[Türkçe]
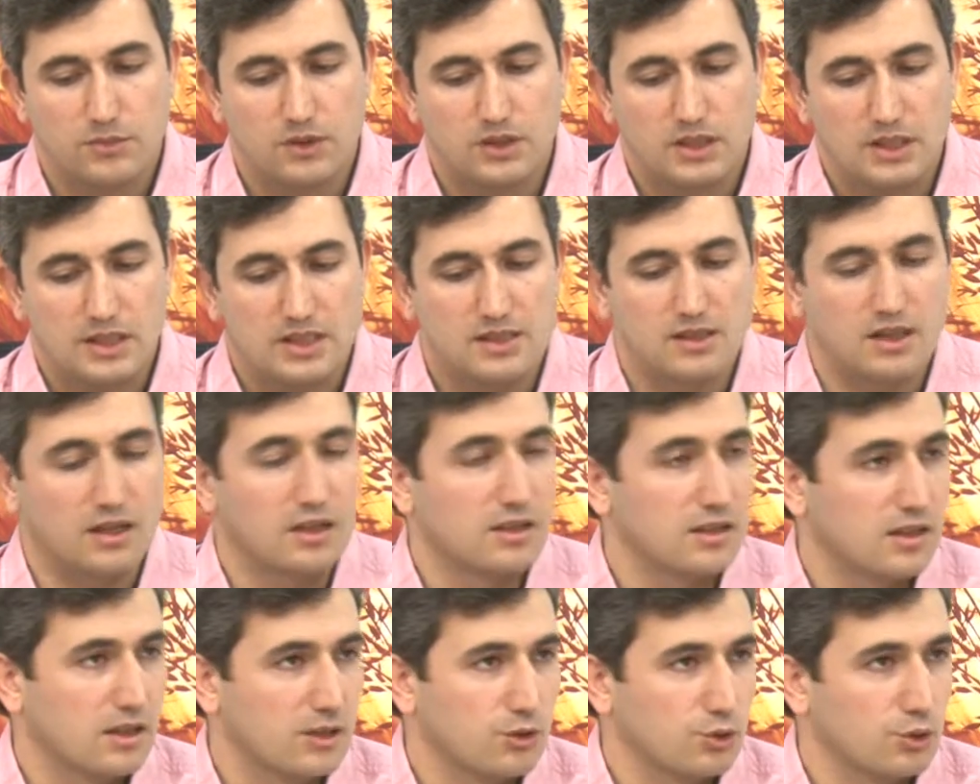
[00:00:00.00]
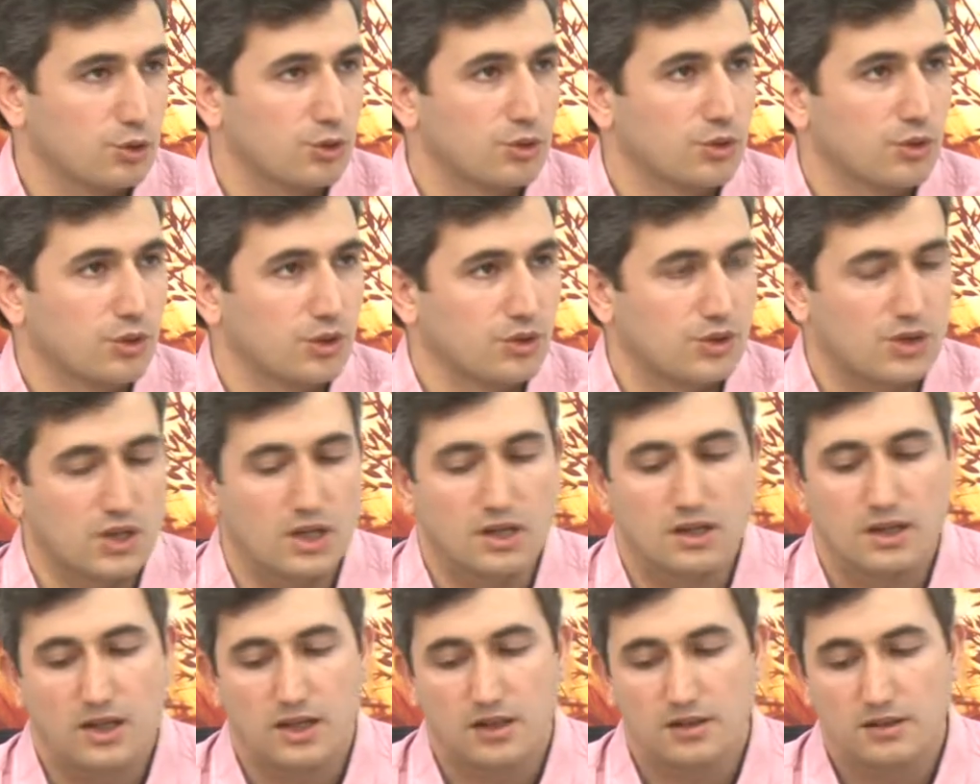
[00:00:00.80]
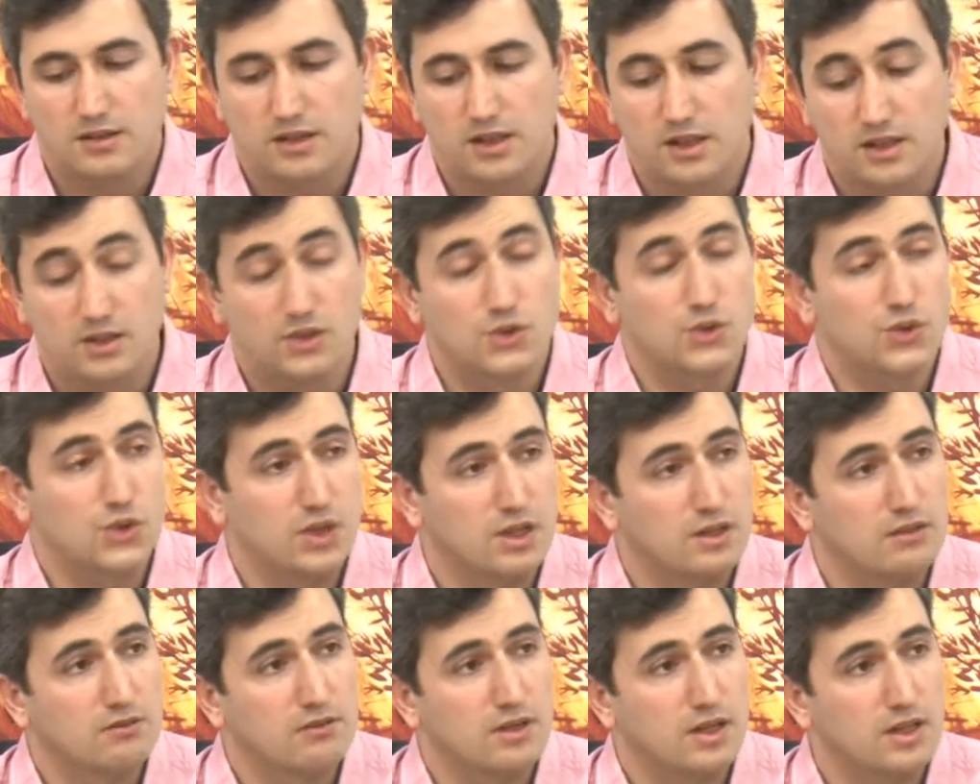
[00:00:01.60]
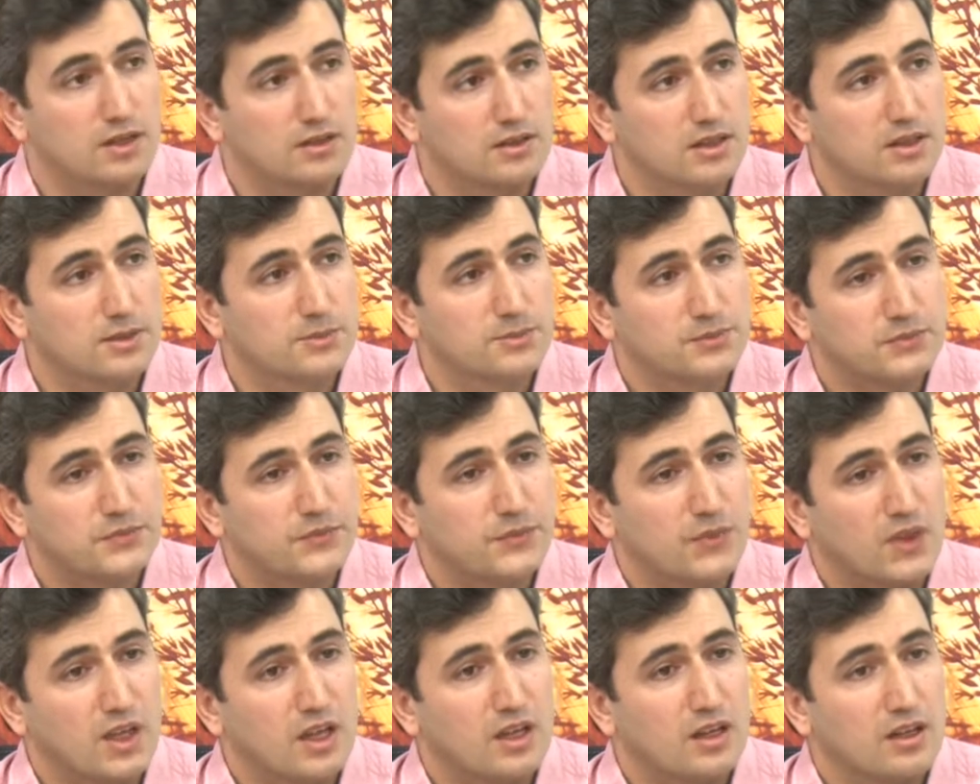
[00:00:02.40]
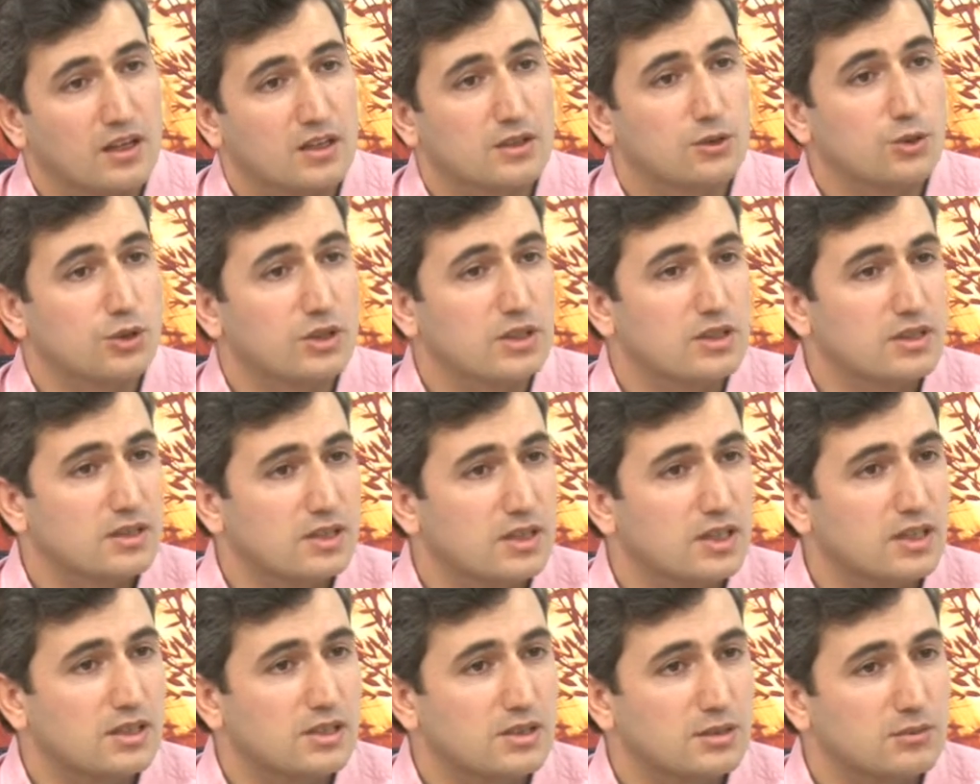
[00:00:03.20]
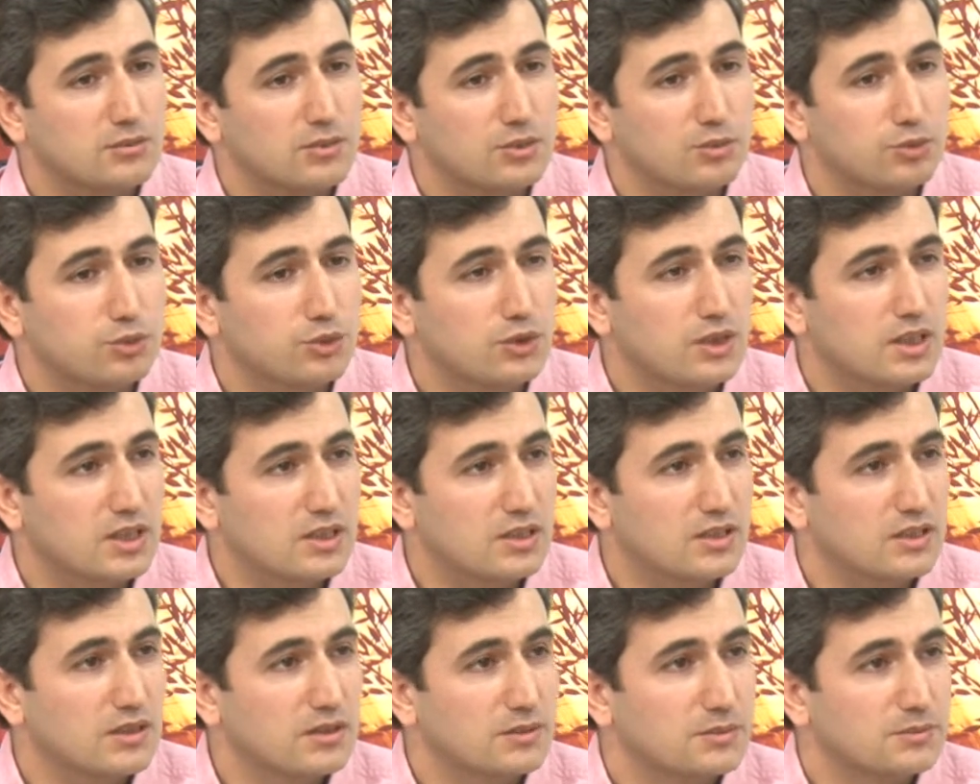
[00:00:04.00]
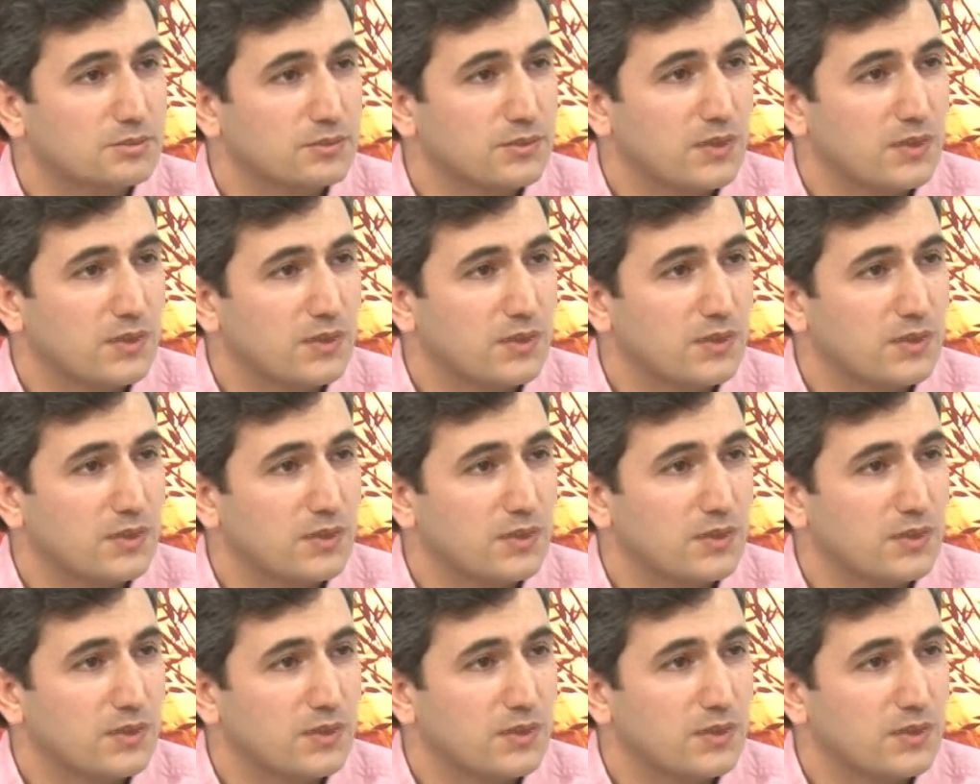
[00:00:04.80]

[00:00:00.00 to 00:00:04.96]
izahlar oluyor şeylerde, hadis-i şeriflerde. E, dolayısıyla şimdi bunları